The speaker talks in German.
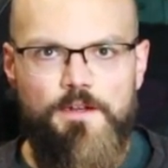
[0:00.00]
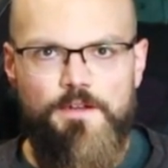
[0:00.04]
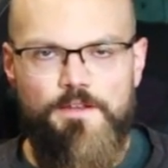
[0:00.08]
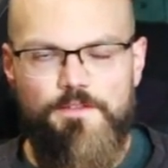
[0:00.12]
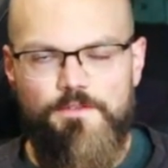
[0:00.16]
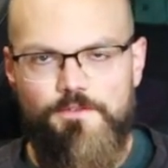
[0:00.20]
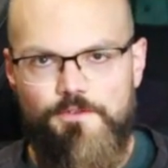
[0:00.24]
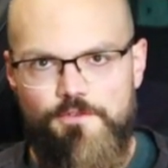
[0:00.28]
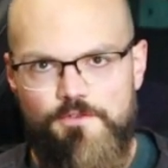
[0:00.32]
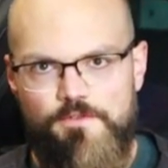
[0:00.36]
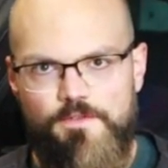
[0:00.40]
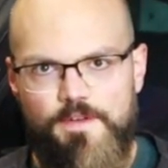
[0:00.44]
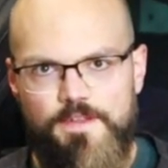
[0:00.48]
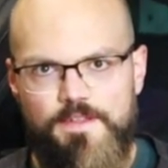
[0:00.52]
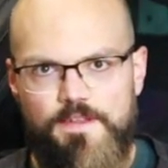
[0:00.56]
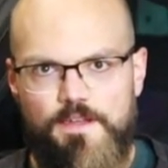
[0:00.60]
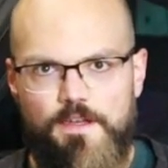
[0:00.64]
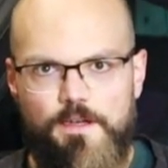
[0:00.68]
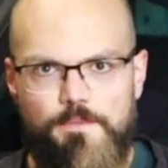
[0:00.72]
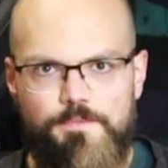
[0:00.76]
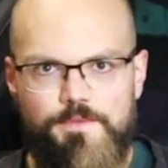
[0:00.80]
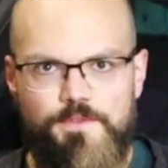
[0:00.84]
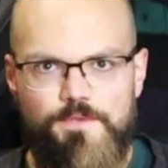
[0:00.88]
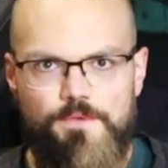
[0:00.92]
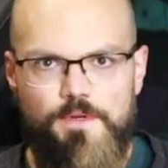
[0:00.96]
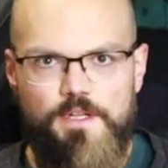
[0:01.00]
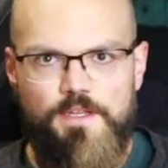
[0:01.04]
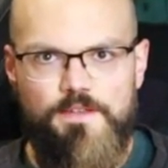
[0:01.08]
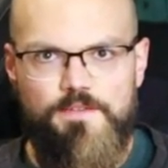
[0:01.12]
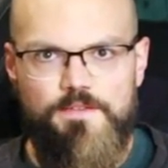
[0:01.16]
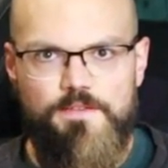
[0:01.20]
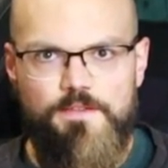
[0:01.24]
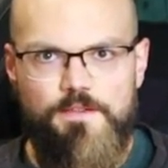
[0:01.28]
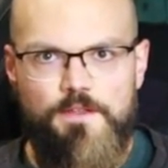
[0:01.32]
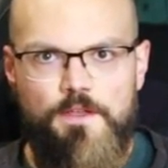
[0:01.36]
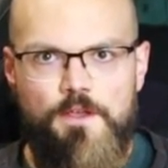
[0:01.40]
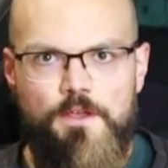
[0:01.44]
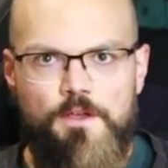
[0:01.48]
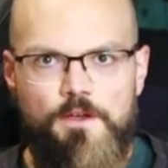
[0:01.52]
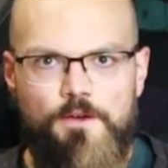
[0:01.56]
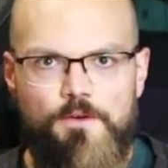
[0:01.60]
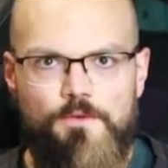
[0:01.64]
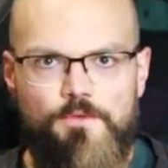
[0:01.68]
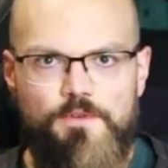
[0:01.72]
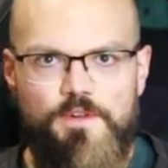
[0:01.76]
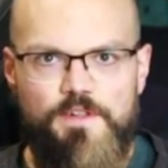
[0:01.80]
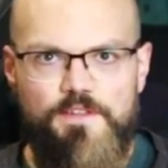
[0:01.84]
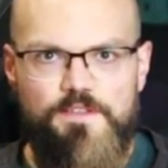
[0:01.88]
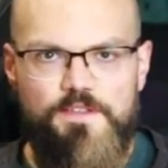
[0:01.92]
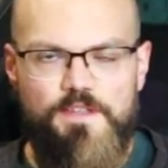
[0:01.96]
das Kühlwasser abzulassen
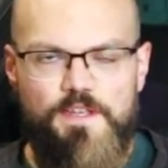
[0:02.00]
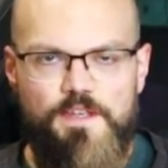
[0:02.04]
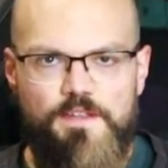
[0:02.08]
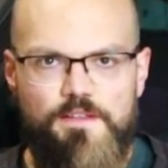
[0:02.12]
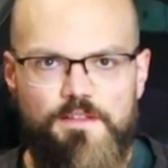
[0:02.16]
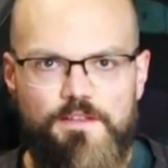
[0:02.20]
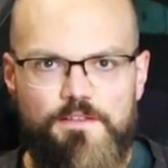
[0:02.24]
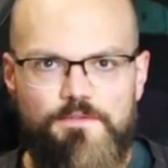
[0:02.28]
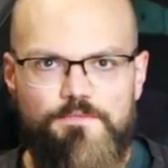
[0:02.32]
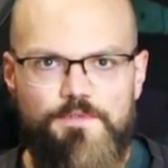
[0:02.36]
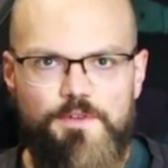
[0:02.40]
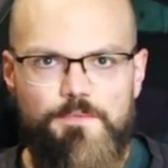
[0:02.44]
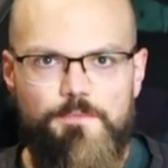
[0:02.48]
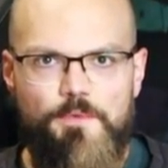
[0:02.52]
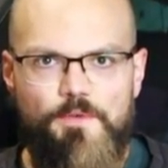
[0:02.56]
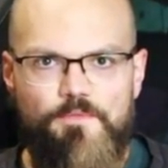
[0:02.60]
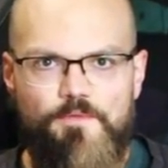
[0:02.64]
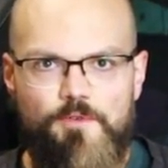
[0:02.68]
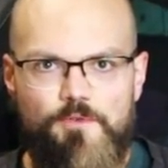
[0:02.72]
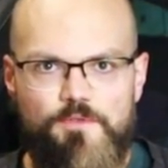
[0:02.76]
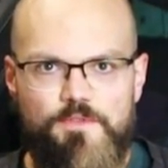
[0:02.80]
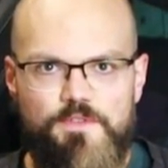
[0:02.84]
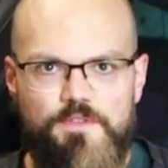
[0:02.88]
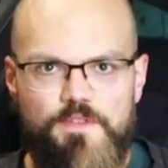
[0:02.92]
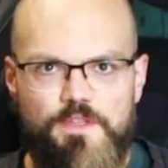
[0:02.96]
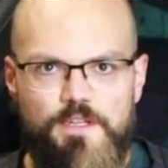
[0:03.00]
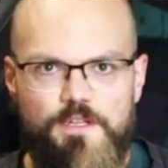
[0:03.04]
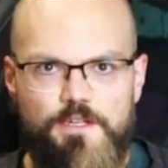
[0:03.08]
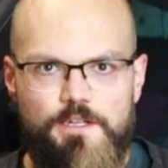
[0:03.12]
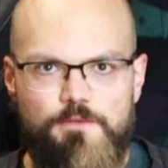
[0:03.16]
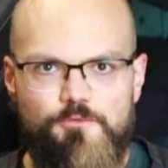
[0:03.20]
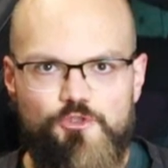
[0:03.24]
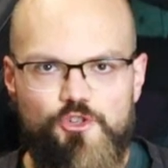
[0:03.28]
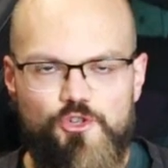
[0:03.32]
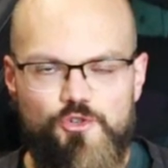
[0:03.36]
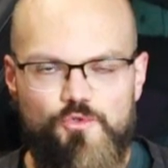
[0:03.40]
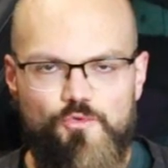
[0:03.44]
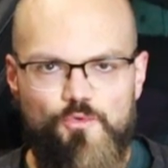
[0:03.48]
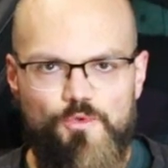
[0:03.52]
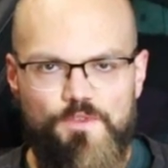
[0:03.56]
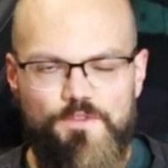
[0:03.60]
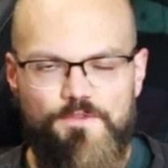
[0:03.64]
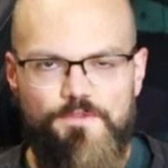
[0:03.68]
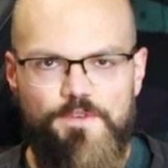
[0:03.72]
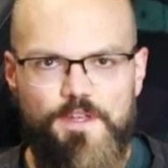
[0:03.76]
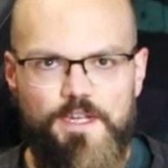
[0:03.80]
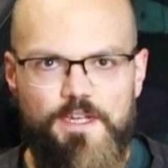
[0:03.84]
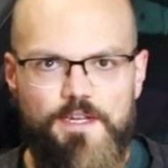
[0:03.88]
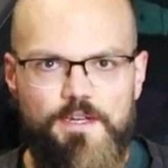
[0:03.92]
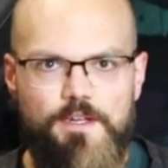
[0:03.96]
und als nächstes widmen wir uns dann dem
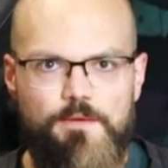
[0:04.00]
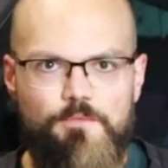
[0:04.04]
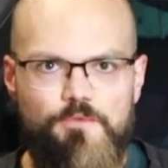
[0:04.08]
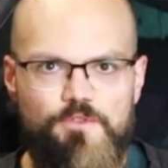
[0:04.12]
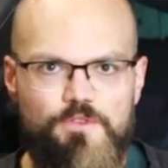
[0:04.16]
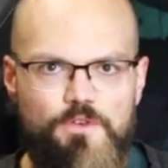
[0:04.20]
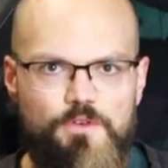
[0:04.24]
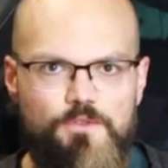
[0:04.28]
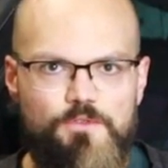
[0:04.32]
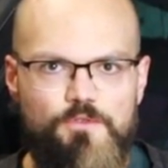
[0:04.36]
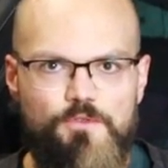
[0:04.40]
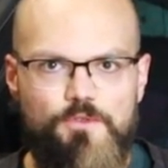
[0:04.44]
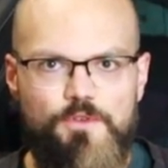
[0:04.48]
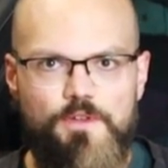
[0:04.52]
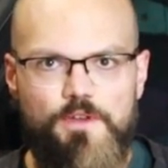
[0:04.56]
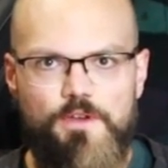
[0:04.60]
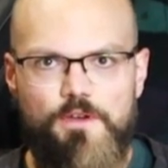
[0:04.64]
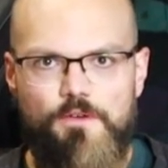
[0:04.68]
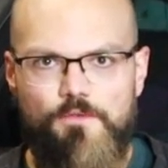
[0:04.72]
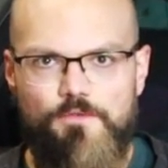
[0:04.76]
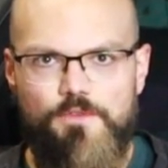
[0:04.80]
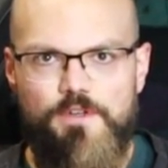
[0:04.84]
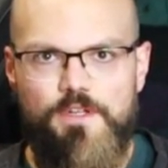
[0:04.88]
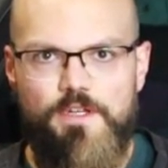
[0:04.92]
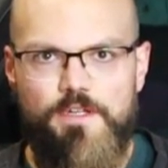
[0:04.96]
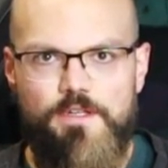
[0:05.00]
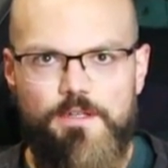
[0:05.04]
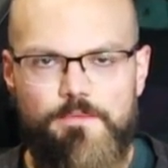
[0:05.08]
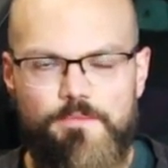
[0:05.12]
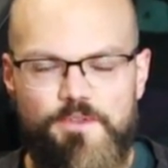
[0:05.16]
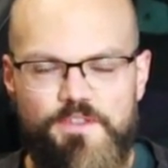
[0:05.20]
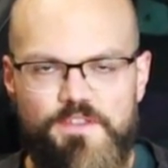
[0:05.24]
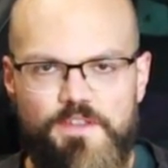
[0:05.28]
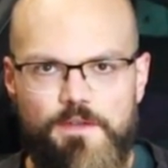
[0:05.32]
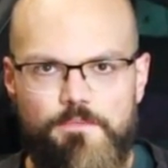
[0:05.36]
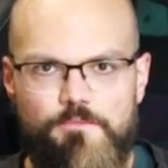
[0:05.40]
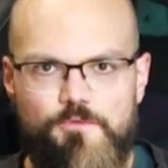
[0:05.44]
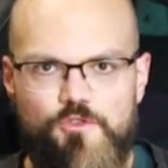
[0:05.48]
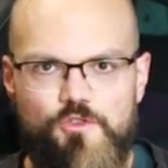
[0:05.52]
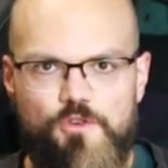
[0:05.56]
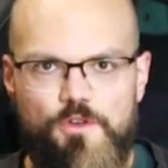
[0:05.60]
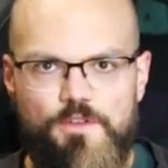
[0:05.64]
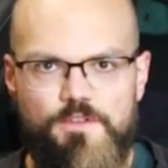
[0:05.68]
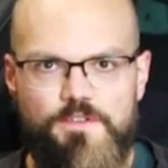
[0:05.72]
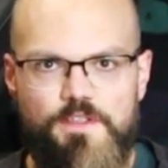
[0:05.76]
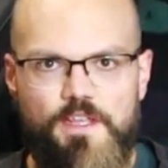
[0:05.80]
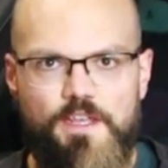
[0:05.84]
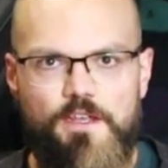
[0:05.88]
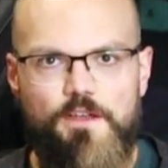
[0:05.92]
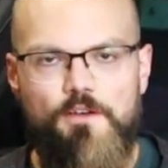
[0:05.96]
Stoßfänger, der muss auch runter und dann dem gesamten
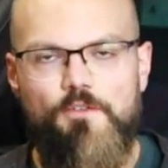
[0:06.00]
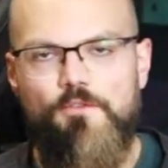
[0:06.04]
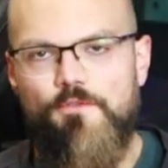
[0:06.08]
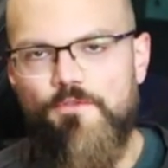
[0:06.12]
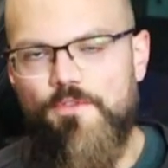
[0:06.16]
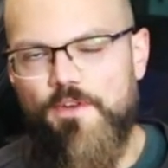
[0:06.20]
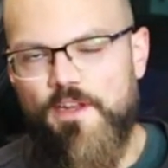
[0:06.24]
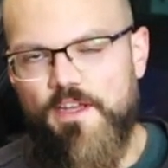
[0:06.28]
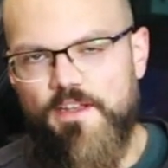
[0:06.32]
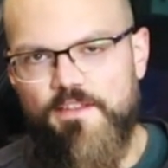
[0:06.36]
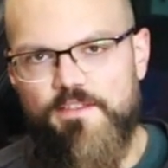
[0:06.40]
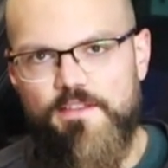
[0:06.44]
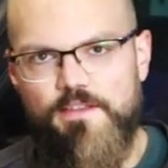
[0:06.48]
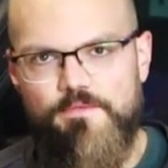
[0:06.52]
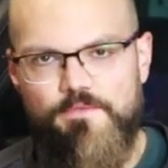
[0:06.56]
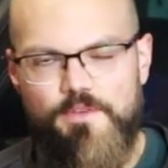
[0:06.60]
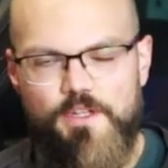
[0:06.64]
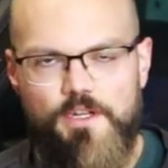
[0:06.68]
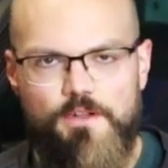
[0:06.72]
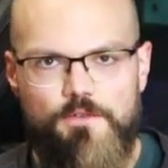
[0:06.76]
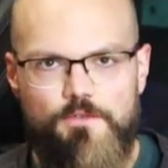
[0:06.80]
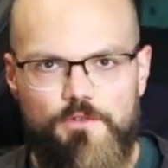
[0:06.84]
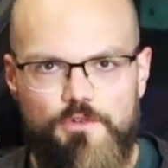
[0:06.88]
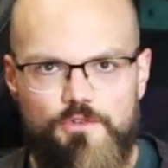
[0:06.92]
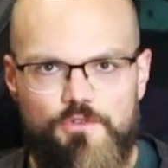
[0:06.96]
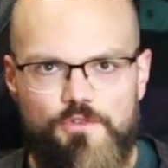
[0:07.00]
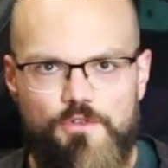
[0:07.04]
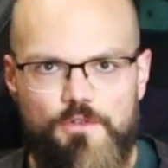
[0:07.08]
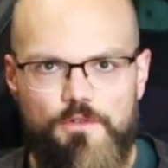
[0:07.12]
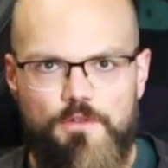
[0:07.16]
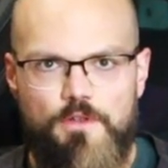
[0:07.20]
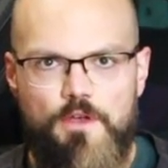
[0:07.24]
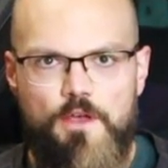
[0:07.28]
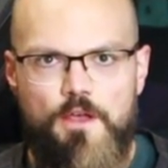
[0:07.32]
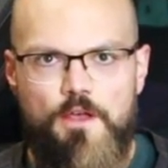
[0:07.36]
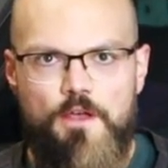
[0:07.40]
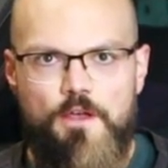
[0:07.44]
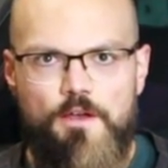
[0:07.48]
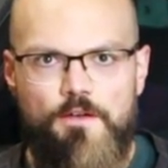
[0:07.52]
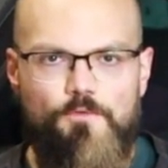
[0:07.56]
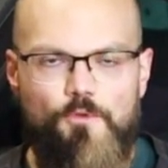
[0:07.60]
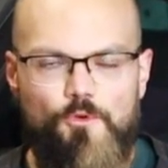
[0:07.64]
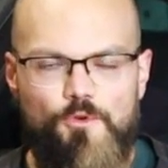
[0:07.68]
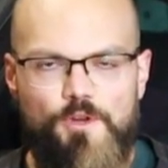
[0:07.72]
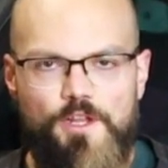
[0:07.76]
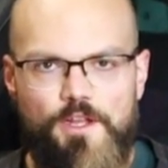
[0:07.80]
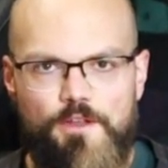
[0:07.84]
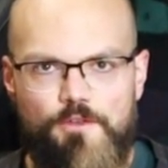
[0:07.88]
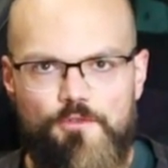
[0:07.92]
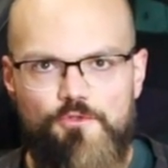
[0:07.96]
Schlossträger und vielleicht sind wir dann auch schon
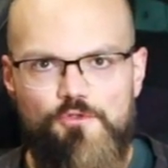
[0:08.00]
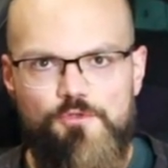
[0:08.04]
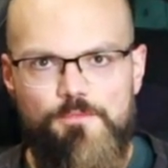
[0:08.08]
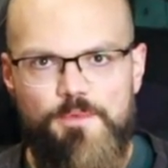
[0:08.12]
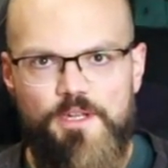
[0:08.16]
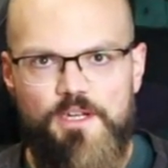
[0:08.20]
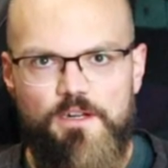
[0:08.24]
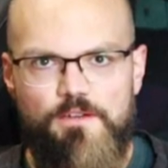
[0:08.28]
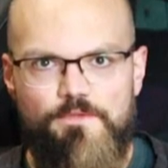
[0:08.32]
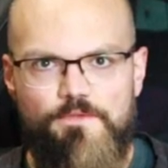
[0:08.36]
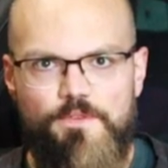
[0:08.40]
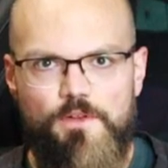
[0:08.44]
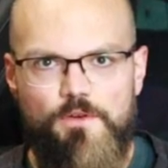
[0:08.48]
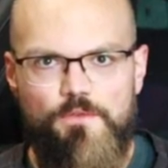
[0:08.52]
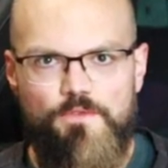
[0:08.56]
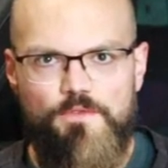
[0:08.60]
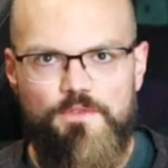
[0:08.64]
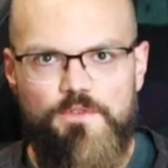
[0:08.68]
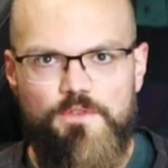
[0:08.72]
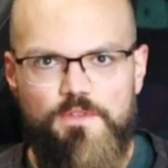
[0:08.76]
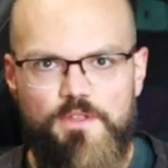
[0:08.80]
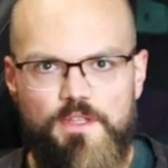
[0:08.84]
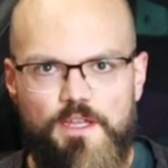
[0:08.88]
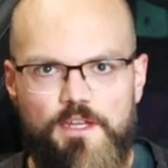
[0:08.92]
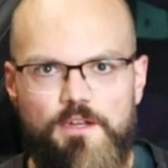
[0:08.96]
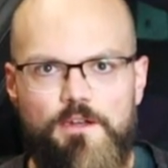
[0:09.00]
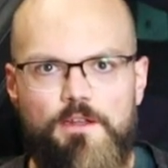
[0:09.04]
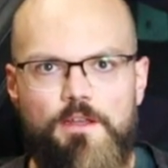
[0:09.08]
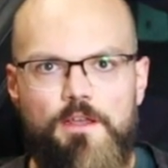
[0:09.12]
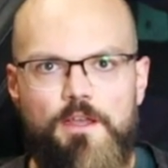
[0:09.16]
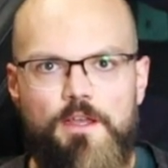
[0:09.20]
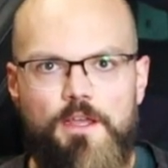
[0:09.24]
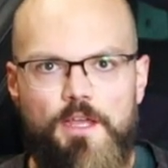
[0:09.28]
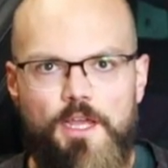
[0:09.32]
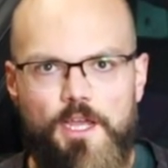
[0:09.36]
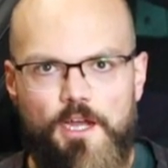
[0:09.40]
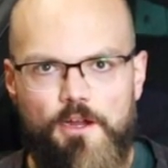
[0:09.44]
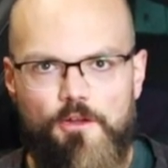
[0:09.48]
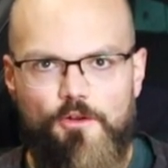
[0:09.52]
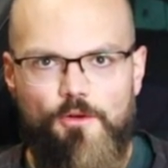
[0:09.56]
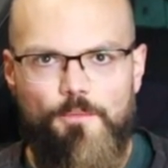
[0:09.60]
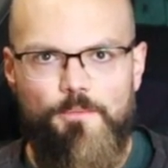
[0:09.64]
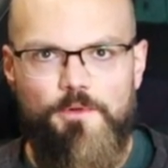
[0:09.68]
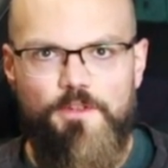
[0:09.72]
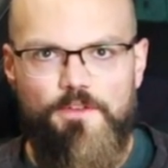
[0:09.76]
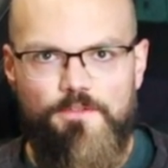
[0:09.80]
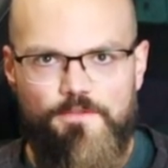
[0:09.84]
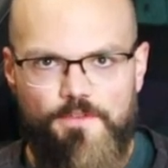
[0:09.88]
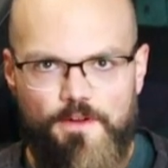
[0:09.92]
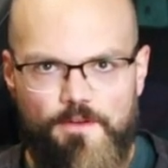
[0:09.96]
wo der Kühlmittelverlust denn
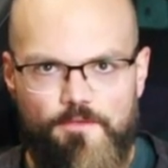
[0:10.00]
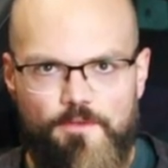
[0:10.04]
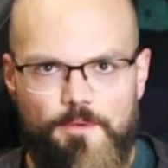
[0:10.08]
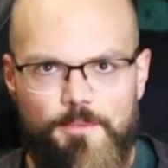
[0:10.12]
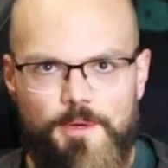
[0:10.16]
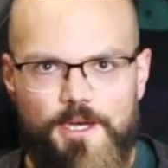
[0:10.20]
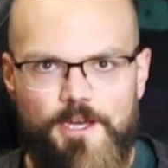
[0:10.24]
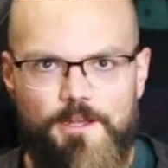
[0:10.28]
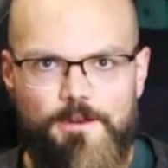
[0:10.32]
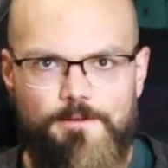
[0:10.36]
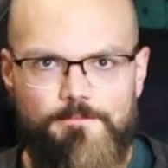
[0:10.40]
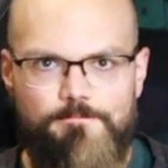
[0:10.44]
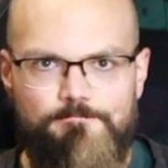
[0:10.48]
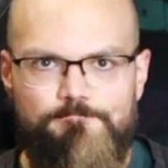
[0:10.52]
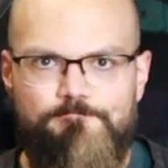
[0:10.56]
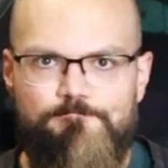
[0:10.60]
herkommt. Fangen wir mal an.